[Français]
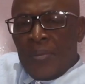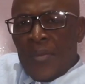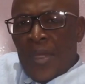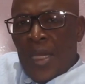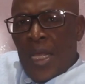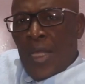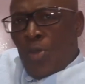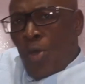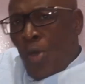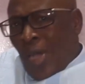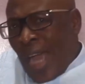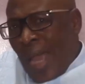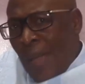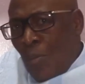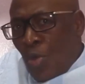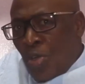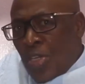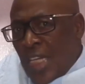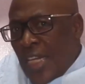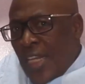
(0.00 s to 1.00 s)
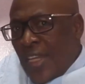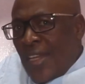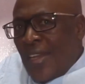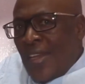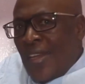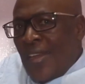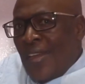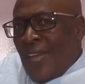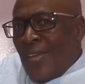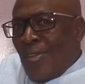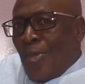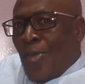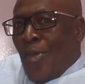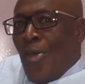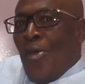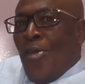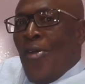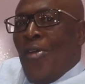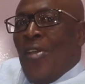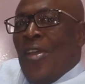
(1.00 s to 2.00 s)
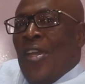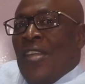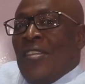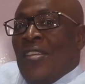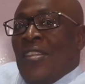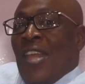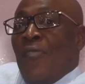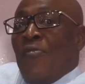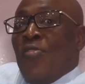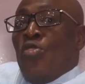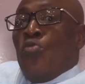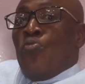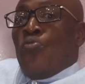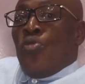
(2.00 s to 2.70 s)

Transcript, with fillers: Et donc quand ils m'ont dit qu'ils étaient venus